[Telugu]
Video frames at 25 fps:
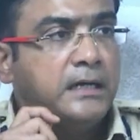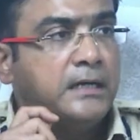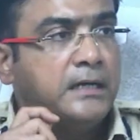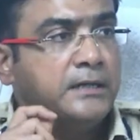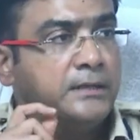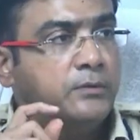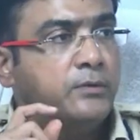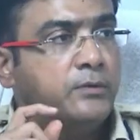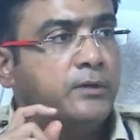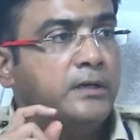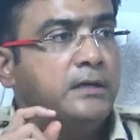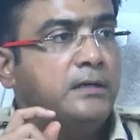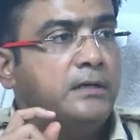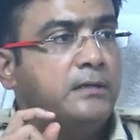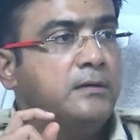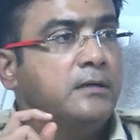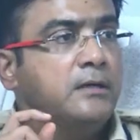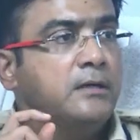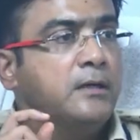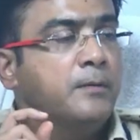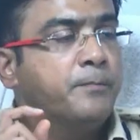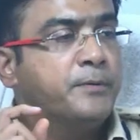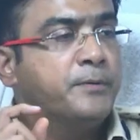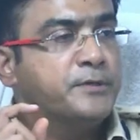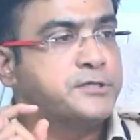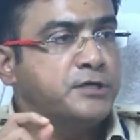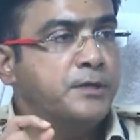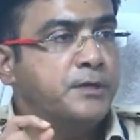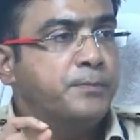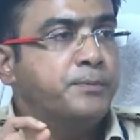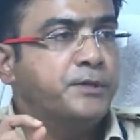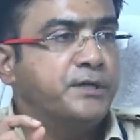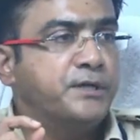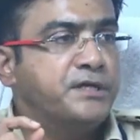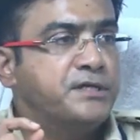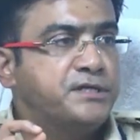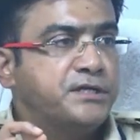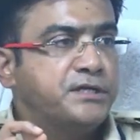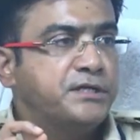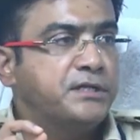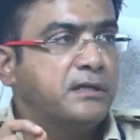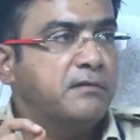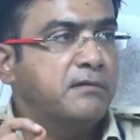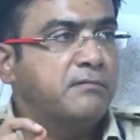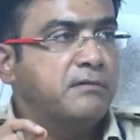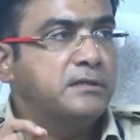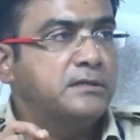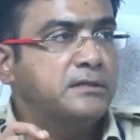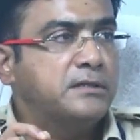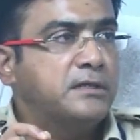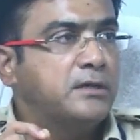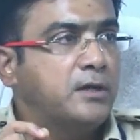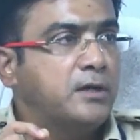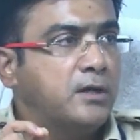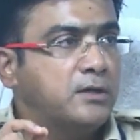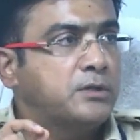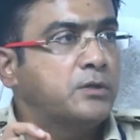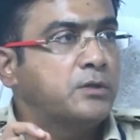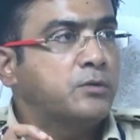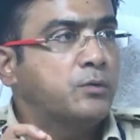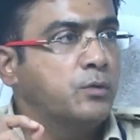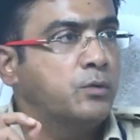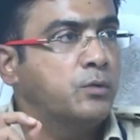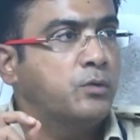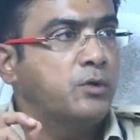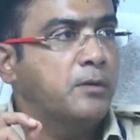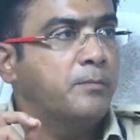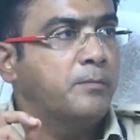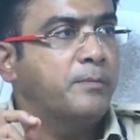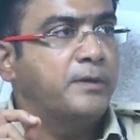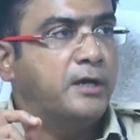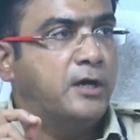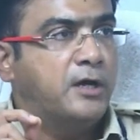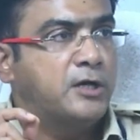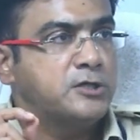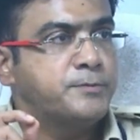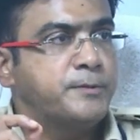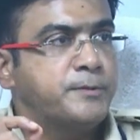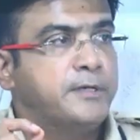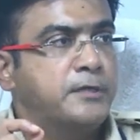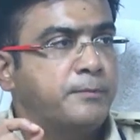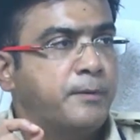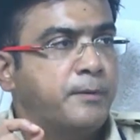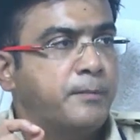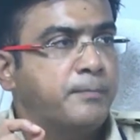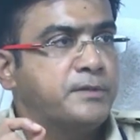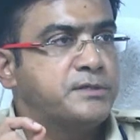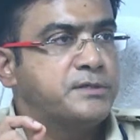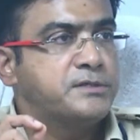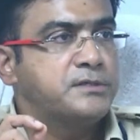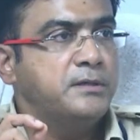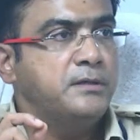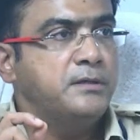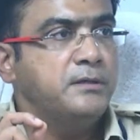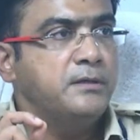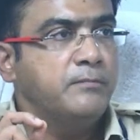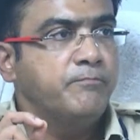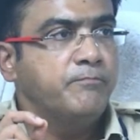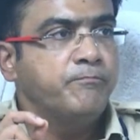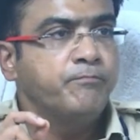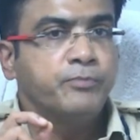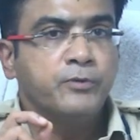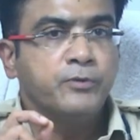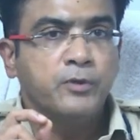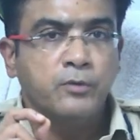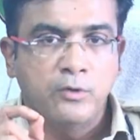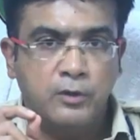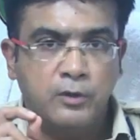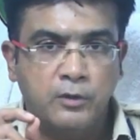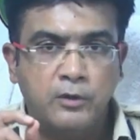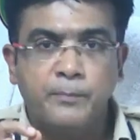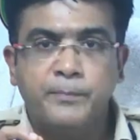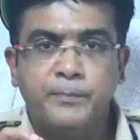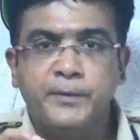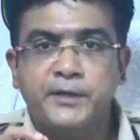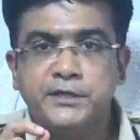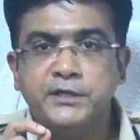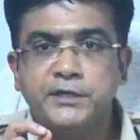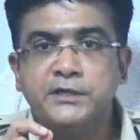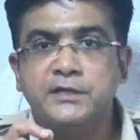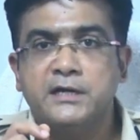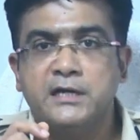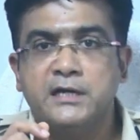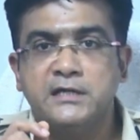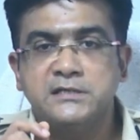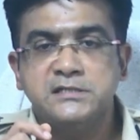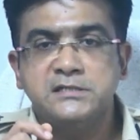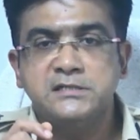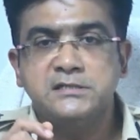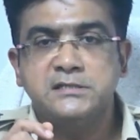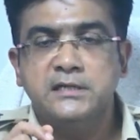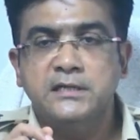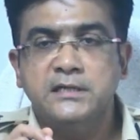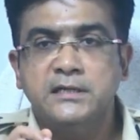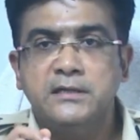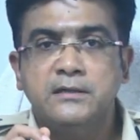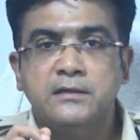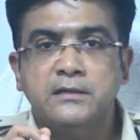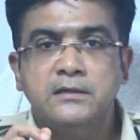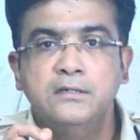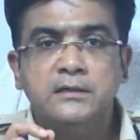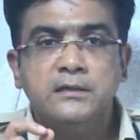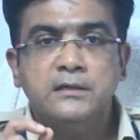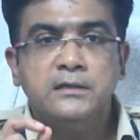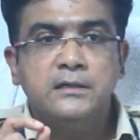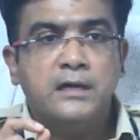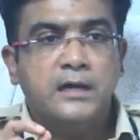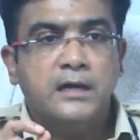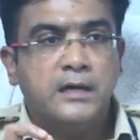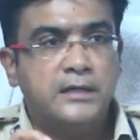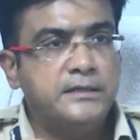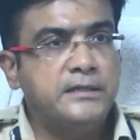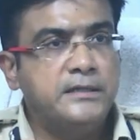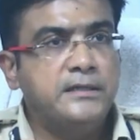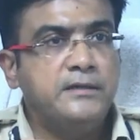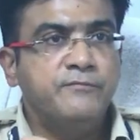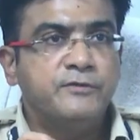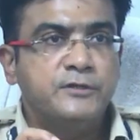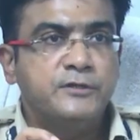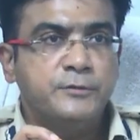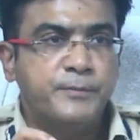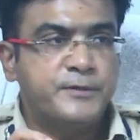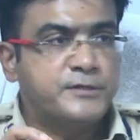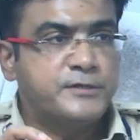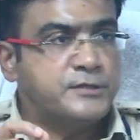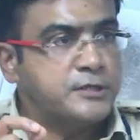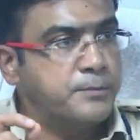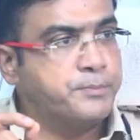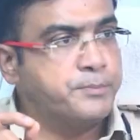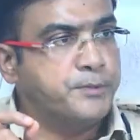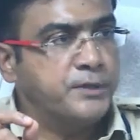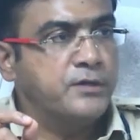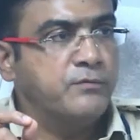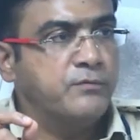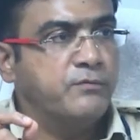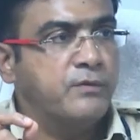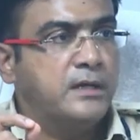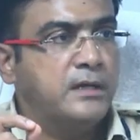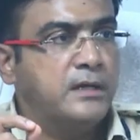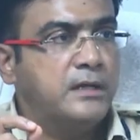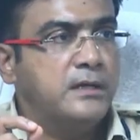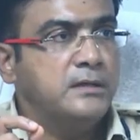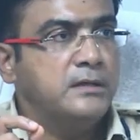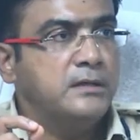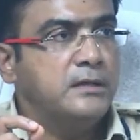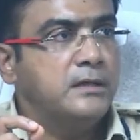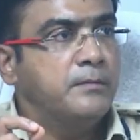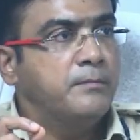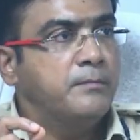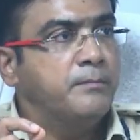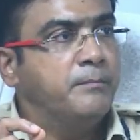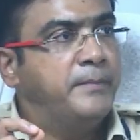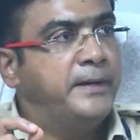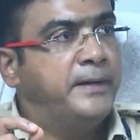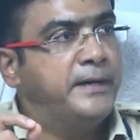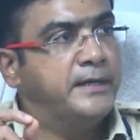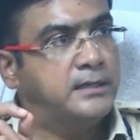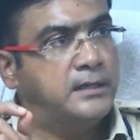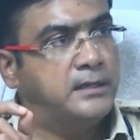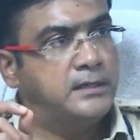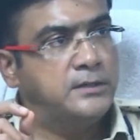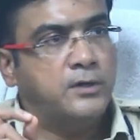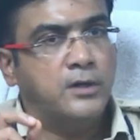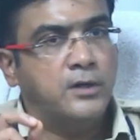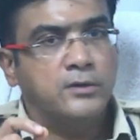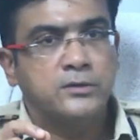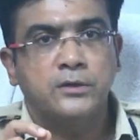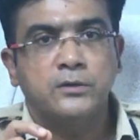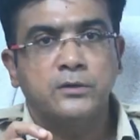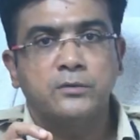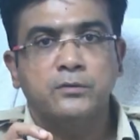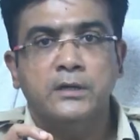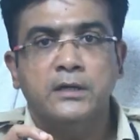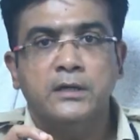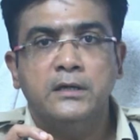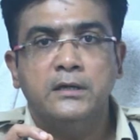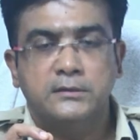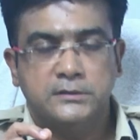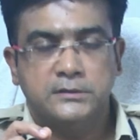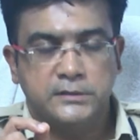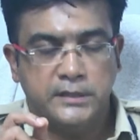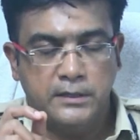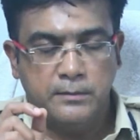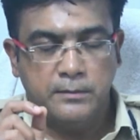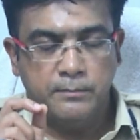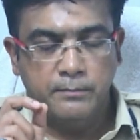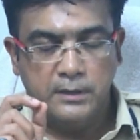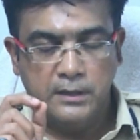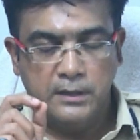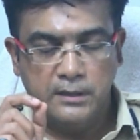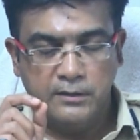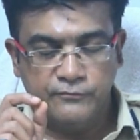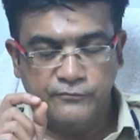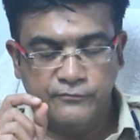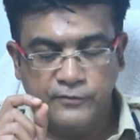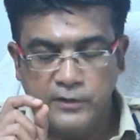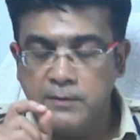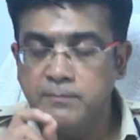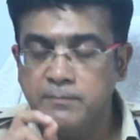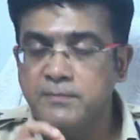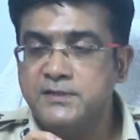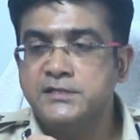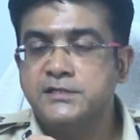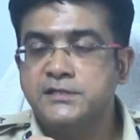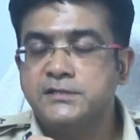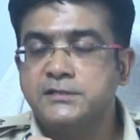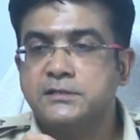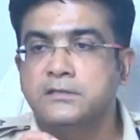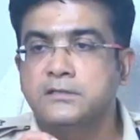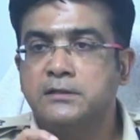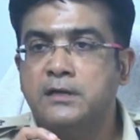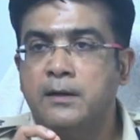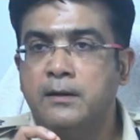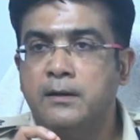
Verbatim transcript: అది కూడా ప్రిస్క్రిప్షన్ ఇచ్చిన తర్వాత డాక్టర్ కొనుక్కోరమ్మని హాస్పిటల్కి పంపిస్తే ఒకవేళ పేషెంట్కి రాసిస్తే అది విత్ ప్రిస్క్రిప్షన్ ఇవ్వాలా మెడికల్ డాక్టర్ కూడా సారీ ఫార్మసిస్ట్